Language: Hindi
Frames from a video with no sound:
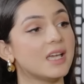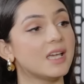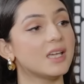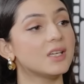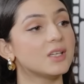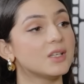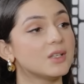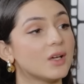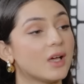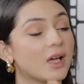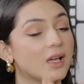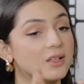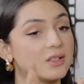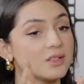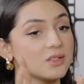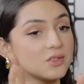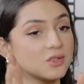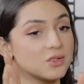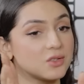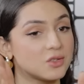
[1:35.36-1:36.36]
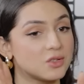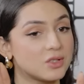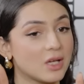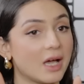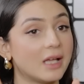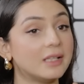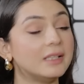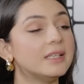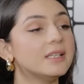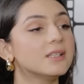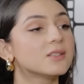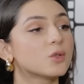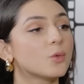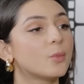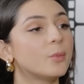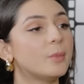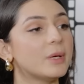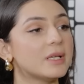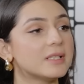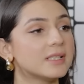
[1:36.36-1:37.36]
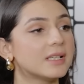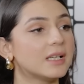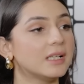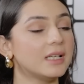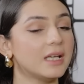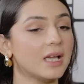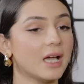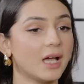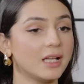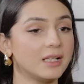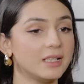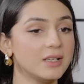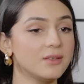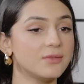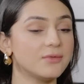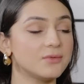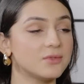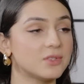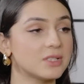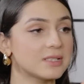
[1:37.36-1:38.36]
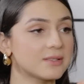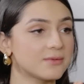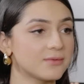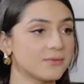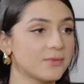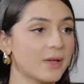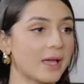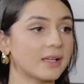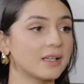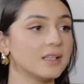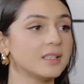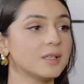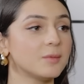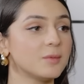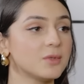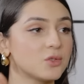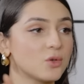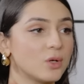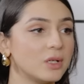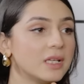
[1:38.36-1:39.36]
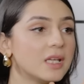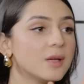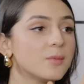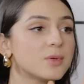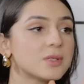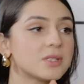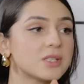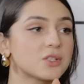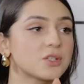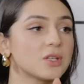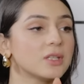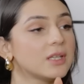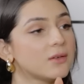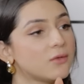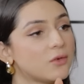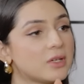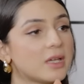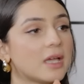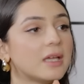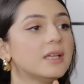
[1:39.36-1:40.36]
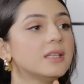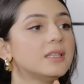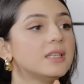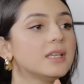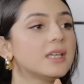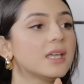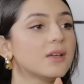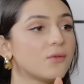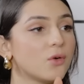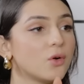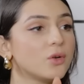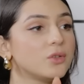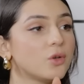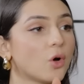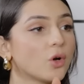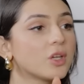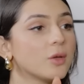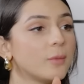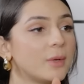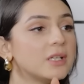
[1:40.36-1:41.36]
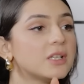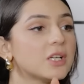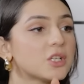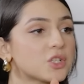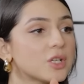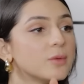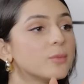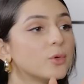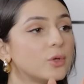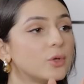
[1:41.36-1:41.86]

ये अली सो बेसिकली अली जिस फैकल्टी में जो अली की पोजीशन थी वो यही थी कि वो डॉक्यूमेंटेशन